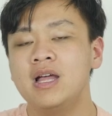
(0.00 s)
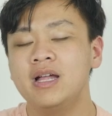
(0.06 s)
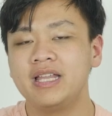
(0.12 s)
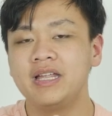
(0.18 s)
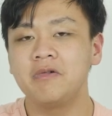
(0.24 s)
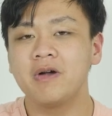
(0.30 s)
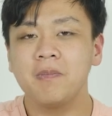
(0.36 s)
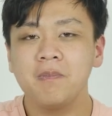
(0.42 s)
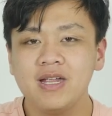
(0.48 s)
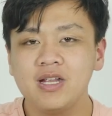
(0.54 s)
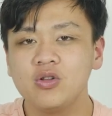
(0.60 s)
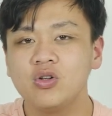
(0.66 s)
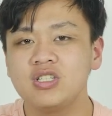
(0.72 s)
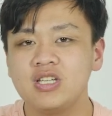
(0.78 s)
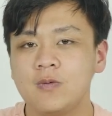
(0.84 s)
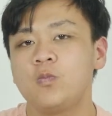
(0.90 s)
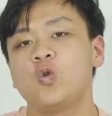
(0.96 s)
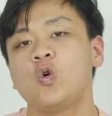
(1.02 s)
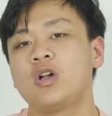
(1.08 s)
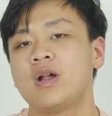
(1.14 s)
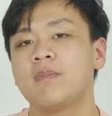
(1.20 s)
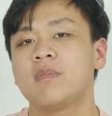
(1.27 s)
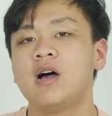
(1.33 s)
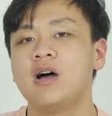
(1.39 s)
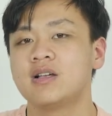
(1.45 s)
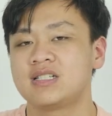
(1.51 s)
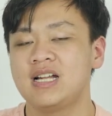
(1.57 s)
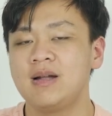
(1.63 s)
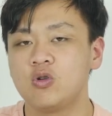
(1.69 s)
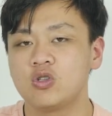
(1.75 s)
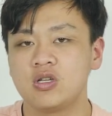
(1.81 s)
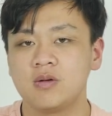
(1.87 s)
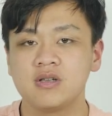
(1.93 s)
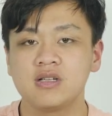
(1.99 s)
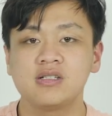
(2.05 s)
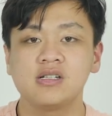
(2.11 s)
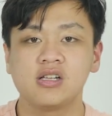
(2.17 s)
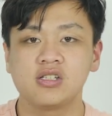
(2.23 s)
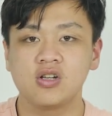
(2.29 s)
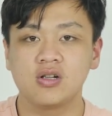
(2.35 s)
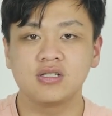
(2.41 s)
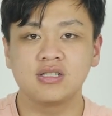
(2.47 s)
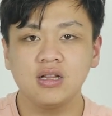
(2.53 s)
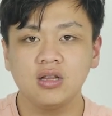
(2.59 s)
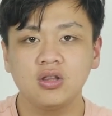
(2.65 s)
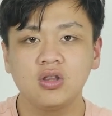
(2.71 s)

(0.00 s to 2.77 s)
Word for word: thì Redmi Note chín Pro năm G sẽ là một trong những sự lựa chọn rất